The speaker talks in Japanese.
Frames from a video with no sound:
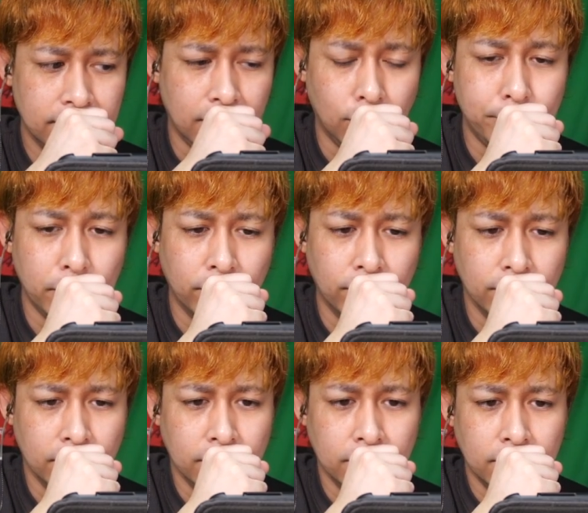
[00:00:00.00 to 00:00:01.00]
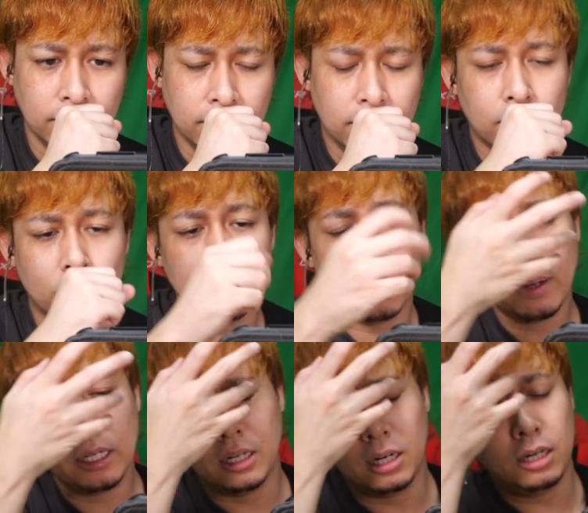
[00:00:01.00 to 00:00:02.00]
ナウピロ。これや
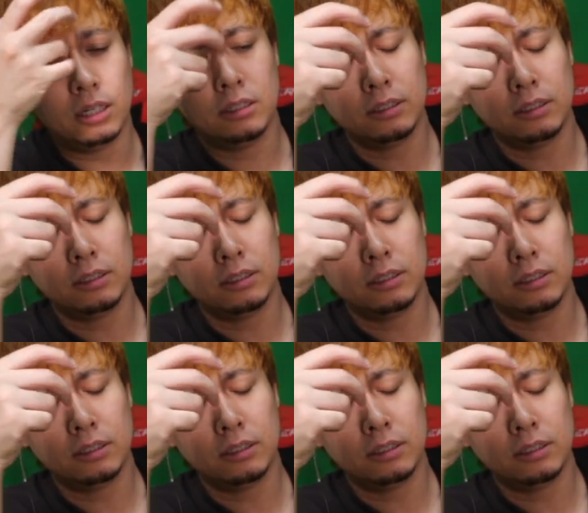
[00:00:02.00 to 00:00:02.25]
ばいな。